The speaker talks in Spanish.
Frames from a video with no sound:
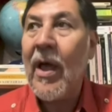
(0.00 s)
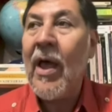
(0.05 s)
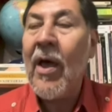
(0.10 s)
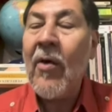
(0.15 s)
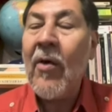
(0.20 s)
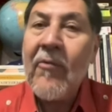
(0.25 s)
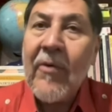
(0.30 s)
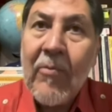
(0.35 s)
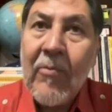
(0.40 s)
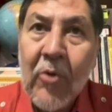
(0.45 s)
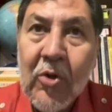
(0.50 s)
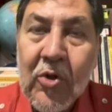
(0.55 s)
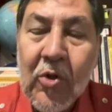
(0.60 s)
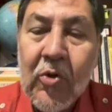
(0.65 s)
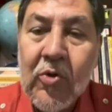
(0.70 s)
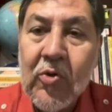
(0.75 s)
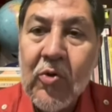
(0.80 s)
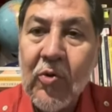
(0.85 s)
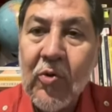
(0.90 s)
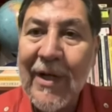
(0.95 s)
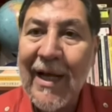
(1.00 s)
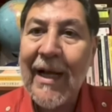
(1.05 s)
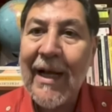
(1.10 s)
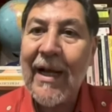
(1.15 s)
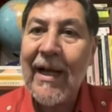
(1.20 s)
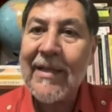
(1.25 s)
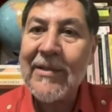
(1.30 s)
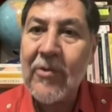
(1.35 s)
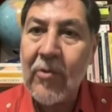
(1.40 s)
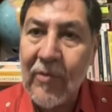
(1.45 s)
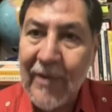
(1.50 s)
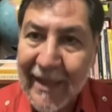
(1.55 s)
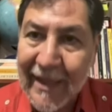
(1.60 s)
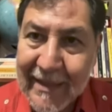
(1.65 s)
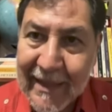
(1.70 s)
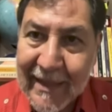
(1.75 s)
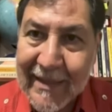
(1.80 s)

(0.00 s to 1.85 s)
Fuimos con sus reglas, con esas